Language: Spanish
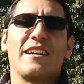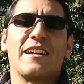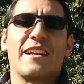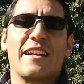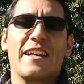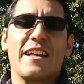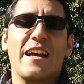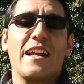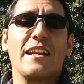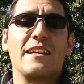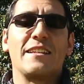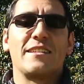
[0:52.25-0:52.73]

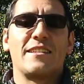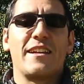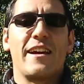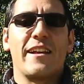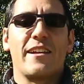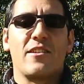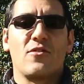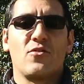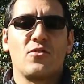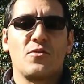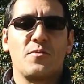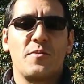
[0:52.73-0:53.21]

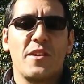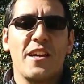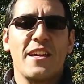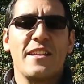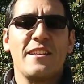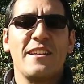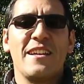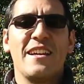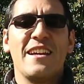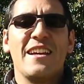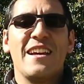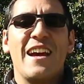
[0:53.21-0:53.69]
realizarlos
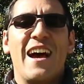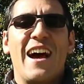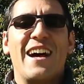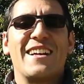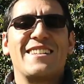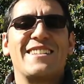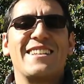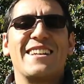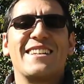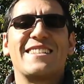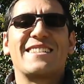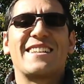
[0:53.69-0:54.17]
bien
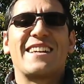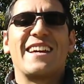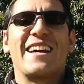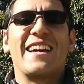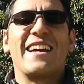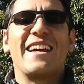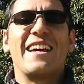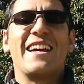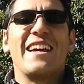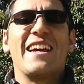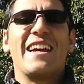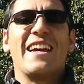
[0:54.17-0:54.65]
así es
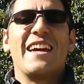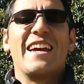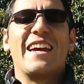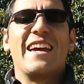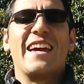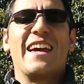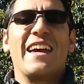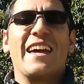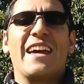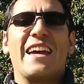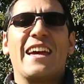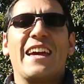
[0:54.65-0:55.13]
que
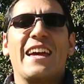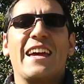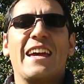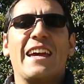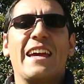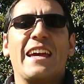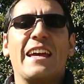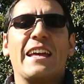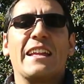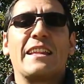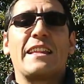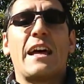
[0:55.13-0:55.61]

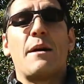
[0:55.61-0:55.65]
eh,